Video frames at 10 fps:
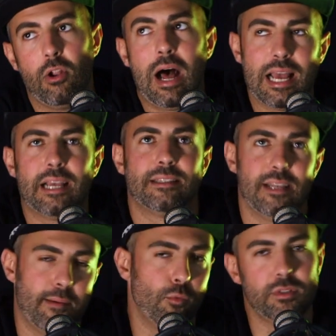anche se
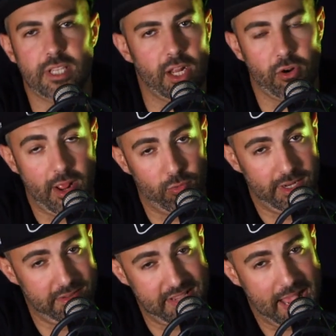la musica non è
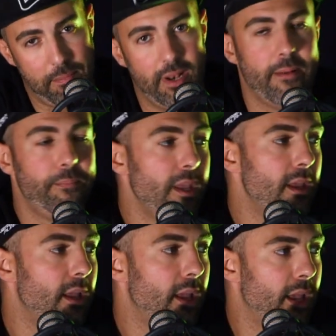utilizzabile.
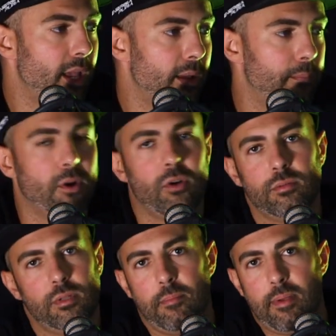E,
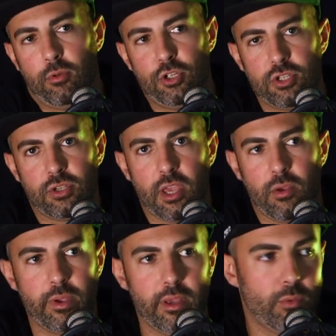però abbiamo deciso che in,
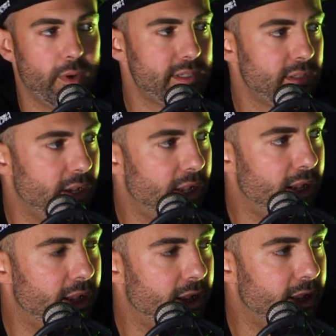in,
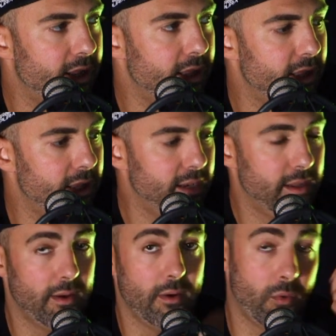questa, in,
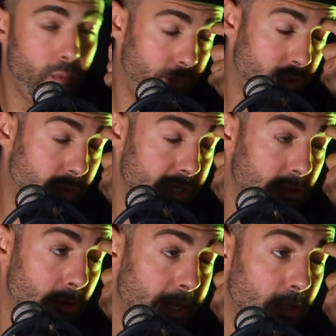in
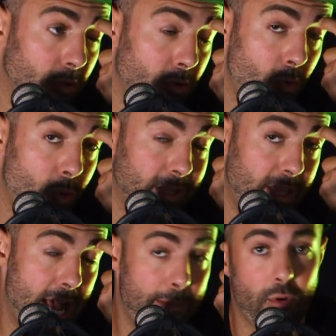questo momento non
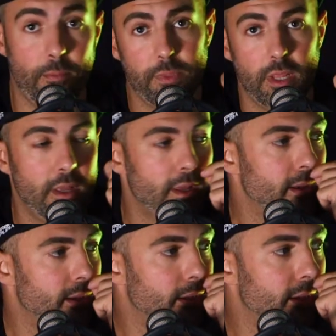guardiamo uh,
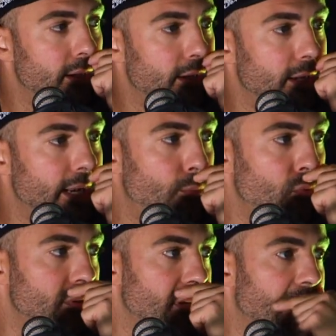la
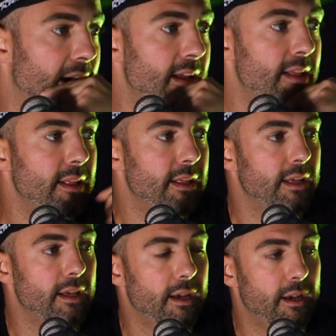musica.
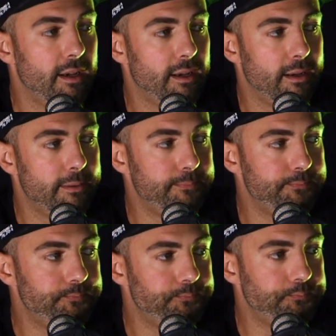
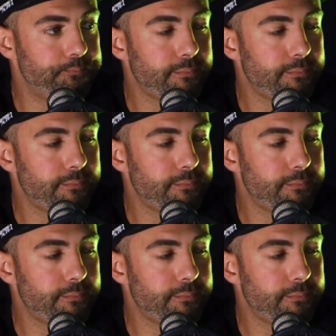Um,